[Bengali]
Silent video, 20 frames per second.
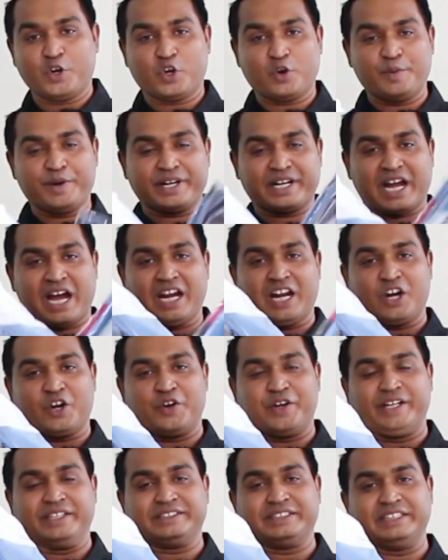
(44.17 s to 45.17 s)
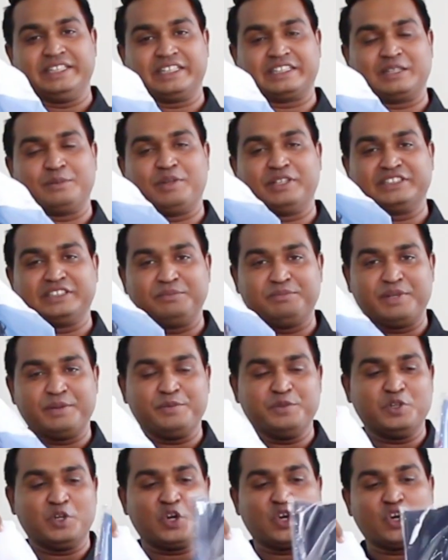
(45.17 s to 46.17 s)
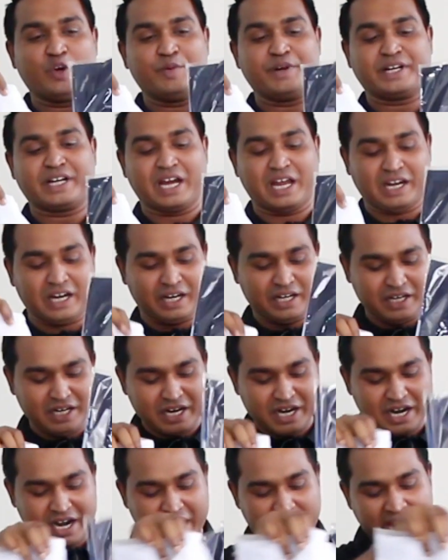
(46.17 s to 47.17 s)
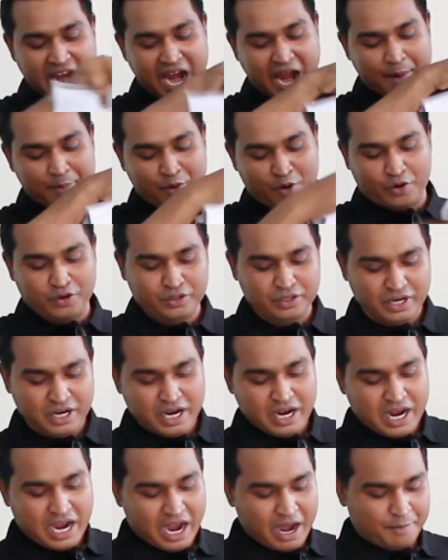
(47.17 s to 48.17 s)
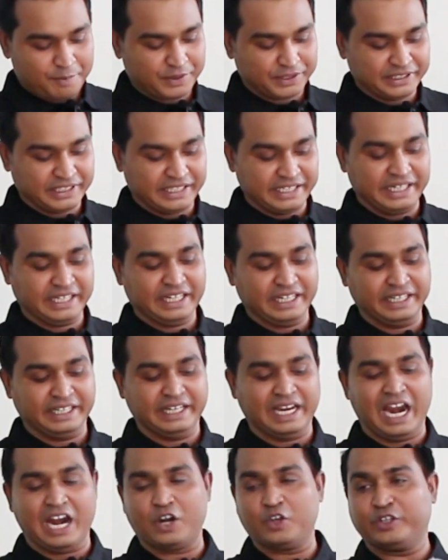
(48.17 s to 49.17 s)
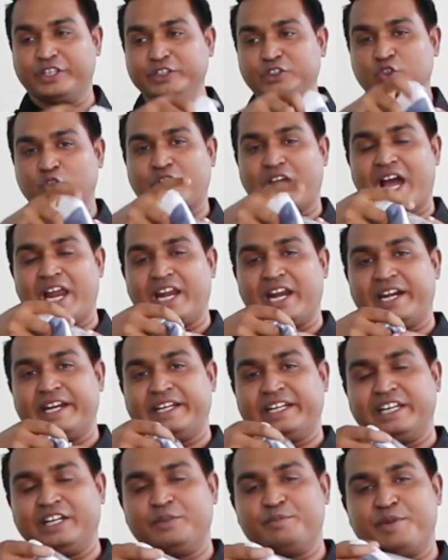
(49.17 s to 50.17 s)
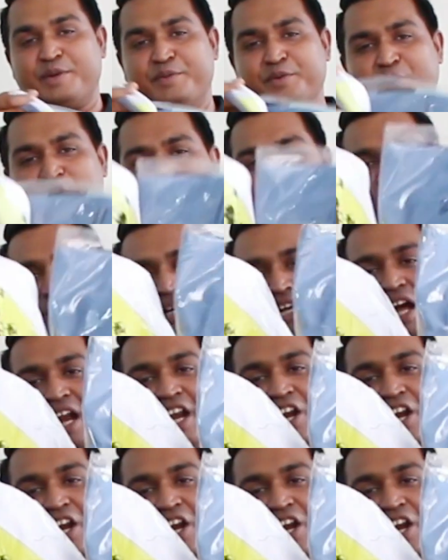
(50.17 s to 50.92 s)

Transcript: যাবেন ভিওয়ার্স খুব চমৎকার খুবই দারুণ দেখতে পাচ্ছেন যে আমার হাতের মধ্যে খুবই সুন্দর এই মালগুলো আপনারা